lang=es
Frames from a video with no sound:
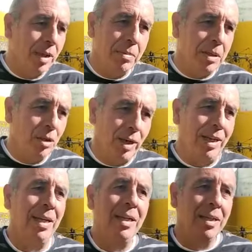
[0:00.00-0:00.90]
unas
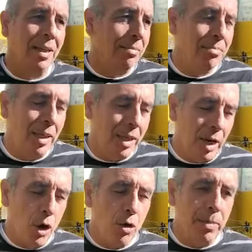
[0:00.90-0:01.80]
dimensiones
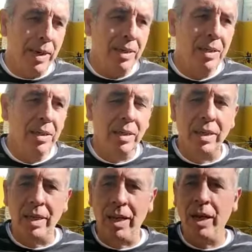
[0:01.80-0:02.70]
enormes
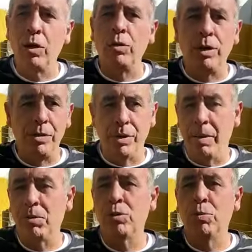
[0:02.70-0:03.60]
que
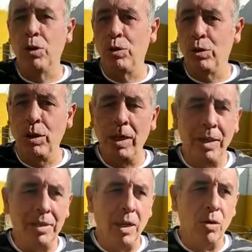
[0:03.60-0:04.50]
condicionan, por supuesto, el
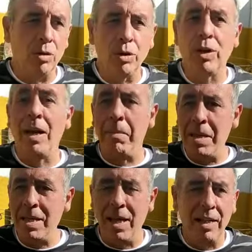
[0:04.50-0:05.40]
desarrollo de la
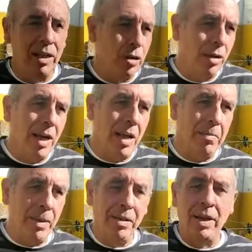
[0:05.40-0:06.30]
vida de todas las
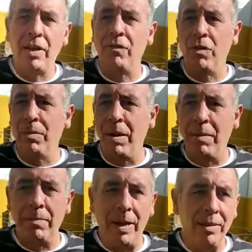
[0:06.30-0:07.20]
especies que
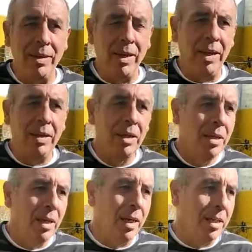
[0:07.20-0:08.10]
forman parte,
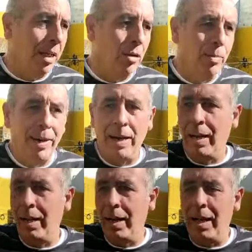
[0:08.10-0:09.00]
eh, tanto
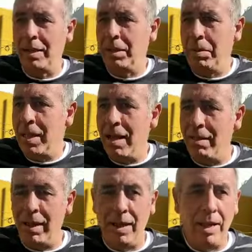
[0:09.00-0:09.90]
para las
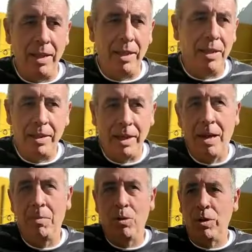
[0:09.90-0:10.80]
actividades,
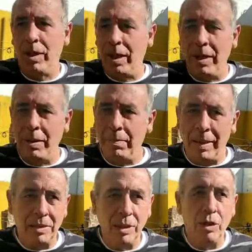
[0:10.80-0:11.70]
digamos, de
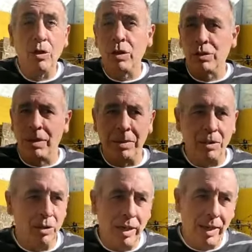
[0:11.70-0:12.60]
paseo, de
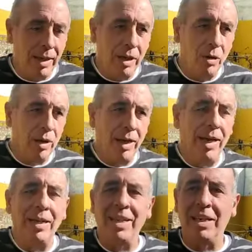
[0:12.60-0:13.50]
observación de, lo que es
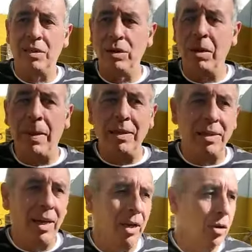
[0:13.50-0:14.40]
la alteración del
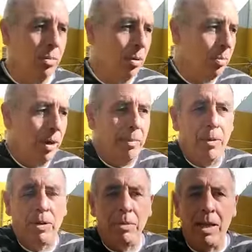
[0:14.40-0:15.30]
paisaje, como, por
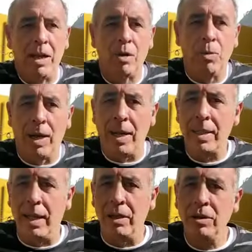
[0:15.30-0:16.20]
ejemplo, actividades como la
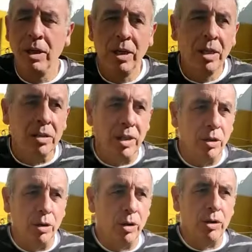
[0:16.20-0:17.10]
caza, ¿no? O sea, en
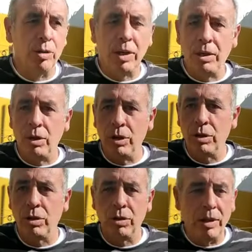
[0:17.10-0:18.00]
todos estos territorios
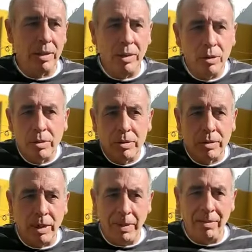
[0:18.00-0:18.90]
todo eso
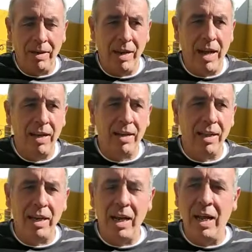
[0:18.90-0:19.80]
se perdería y
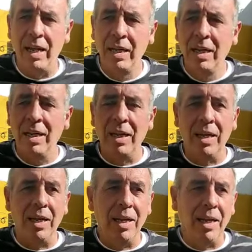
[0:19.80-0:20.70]
quedaría,
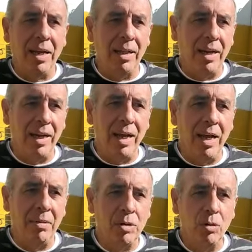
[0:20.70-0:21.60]
eh,
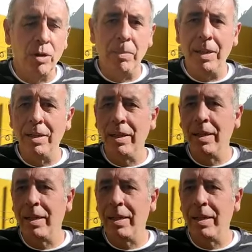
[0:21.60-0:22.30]
quedaría absolutamente